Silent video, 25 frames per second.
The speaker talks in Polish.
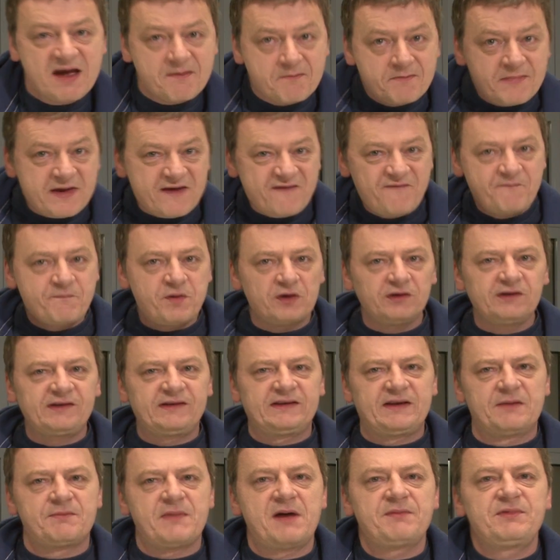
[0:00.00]
My w
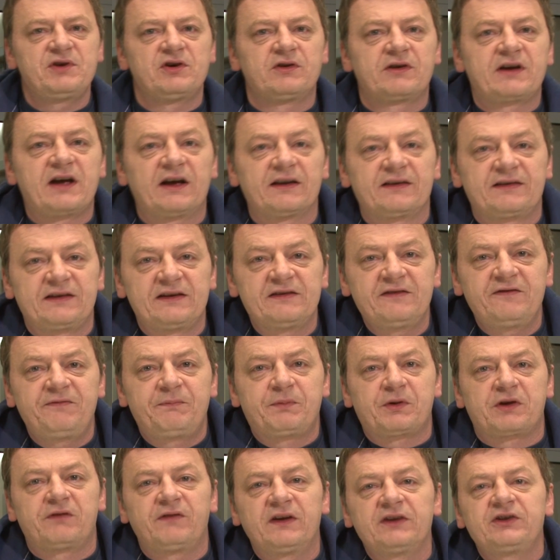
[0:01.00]
Polsce mamy okazję
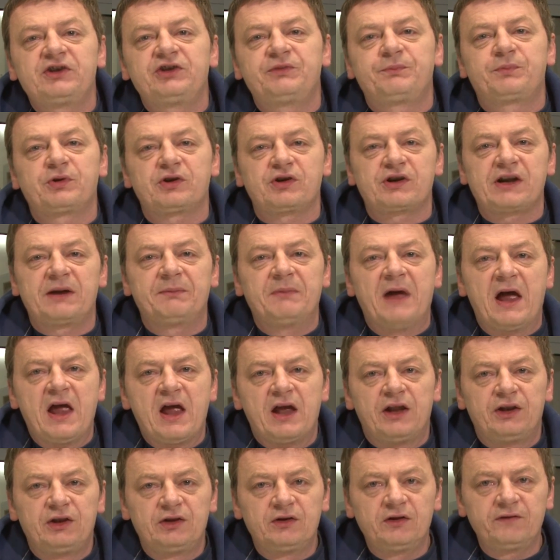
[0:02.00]
wprowadzić program
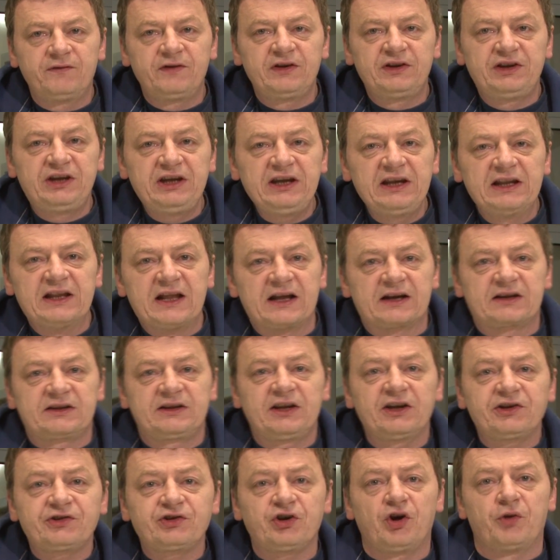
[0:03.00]
Nowy Dealer,
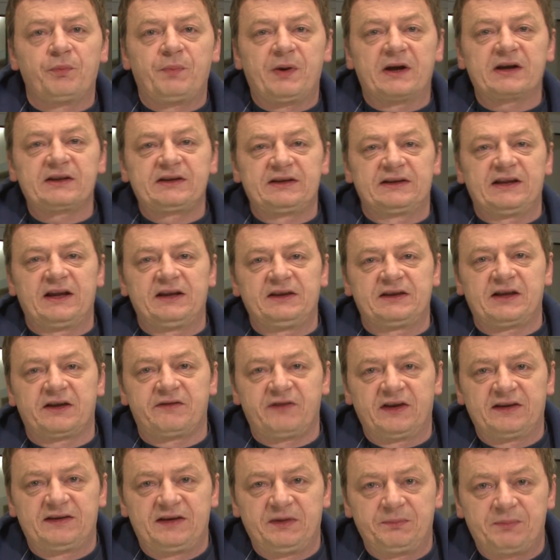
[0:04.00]
też oparty na
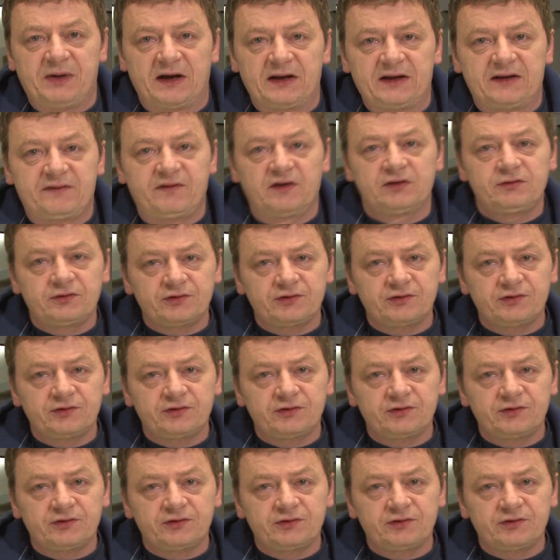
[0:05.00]
interwencji państwa.